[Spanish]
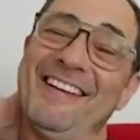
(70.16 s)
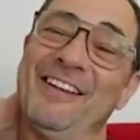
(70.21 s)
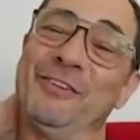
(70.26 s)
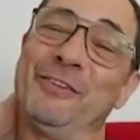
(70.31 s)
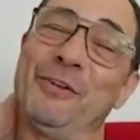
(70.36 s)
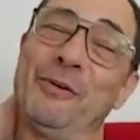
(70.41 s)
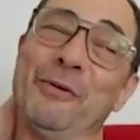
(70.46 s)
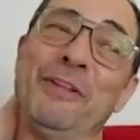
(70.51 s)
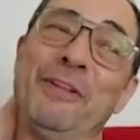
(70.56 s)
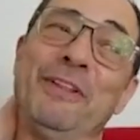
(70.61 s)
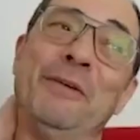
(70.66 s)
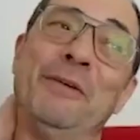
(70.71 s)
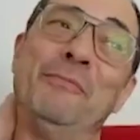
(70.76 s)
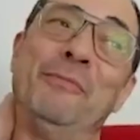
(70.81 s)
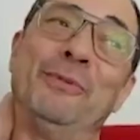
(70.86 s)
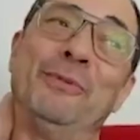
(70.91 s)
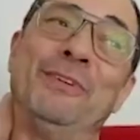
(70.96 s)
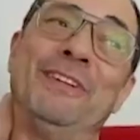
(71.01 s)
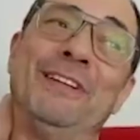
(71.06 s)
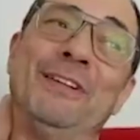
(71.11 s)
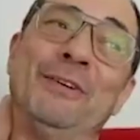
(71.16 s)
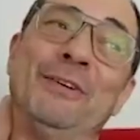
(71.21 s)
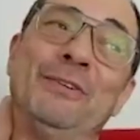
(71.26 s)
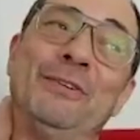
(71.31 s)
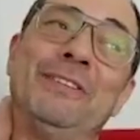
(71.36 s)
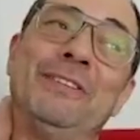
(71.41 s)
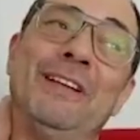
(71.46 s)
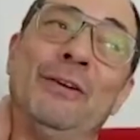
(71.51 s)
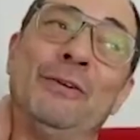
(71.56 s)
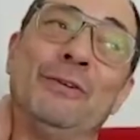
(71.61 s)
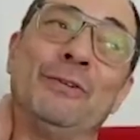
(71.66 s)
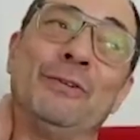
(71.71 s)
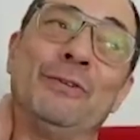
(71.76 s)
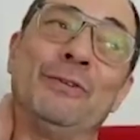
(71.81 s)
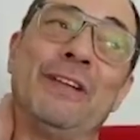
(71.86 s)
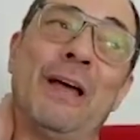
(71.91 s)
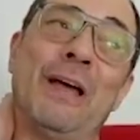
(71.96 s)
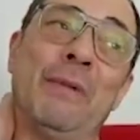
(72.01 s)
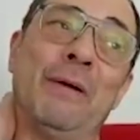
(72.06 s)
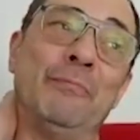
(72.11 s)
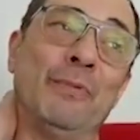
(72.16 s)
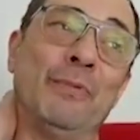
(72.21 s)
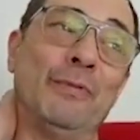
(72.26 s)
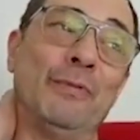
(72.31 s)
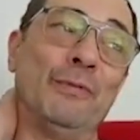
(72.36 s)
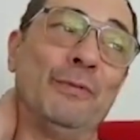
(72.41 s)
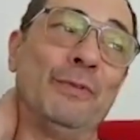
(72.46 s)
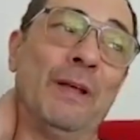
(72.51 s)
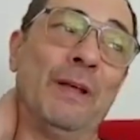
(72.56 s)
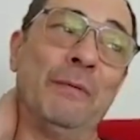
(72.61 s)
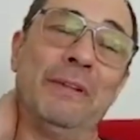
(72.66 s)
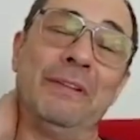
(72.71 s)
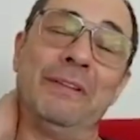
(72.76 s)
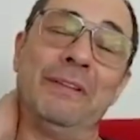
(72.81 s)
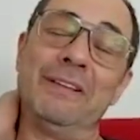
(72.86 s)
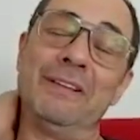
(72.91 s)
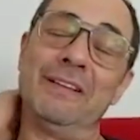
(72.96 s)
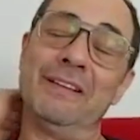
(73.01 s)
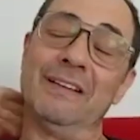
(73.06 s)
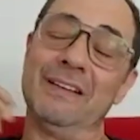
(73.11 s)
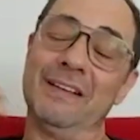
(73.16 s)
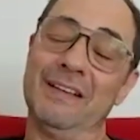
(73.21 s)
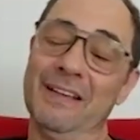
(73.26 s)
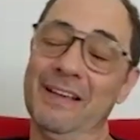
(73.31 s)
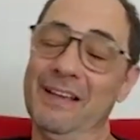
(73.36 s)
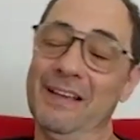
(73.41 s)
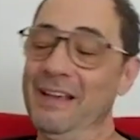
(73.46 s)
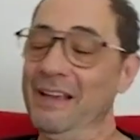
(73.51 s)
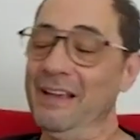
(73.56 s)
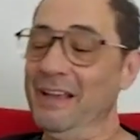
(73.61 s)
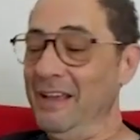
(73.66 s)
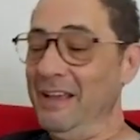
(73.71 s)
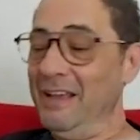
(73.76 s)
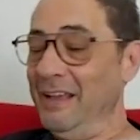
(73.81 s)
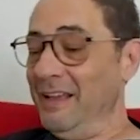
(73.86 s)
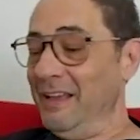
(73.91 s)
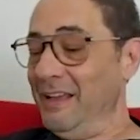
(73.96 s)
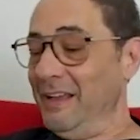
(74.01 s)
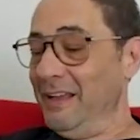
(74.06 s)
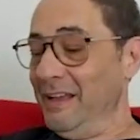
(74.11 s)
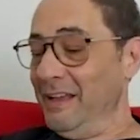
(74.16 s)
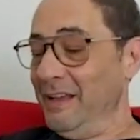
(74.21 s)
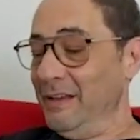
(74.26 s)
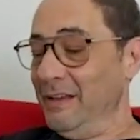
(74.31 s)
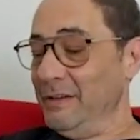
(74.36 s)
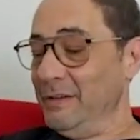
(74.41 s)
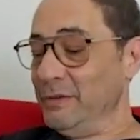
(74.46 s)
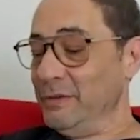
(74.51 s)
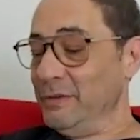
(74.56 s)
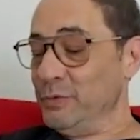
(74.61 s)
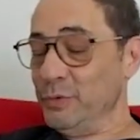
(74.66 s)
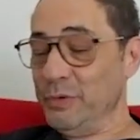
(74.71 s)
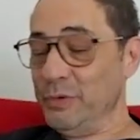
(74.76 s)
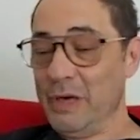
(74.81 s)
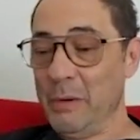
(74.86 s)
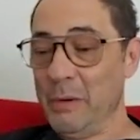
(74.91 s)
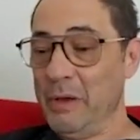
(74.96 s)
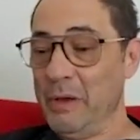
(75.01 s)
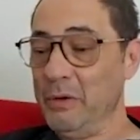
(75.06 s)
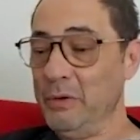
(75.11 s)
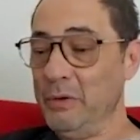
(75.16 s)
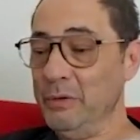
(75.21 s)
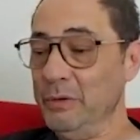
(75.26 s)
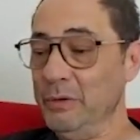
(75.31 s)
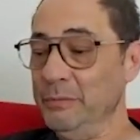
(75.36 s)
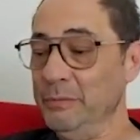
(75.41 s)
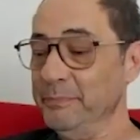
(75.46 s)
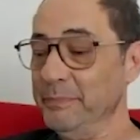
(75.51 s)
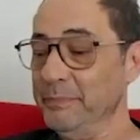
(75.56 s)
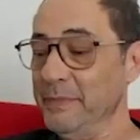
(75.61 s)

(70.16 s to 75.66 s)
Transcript: y los dos venden embutidos y los dos aman profundamente eh, su trabajo, ¿no?